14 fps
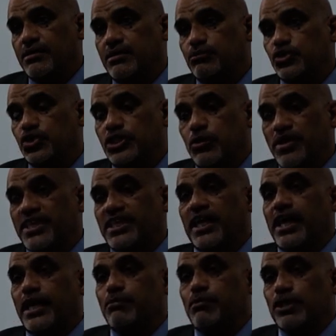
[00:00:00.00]
مستوى
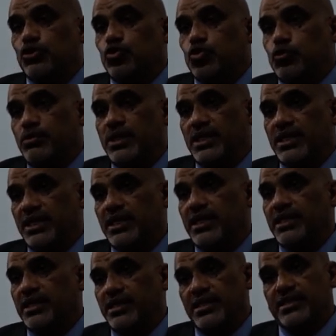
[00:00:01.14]
الثقه المطلوب
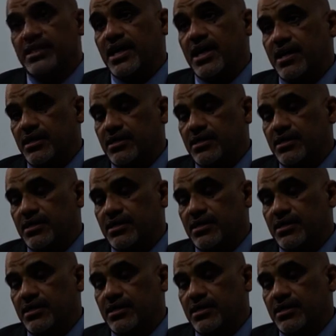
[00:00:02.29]
لدى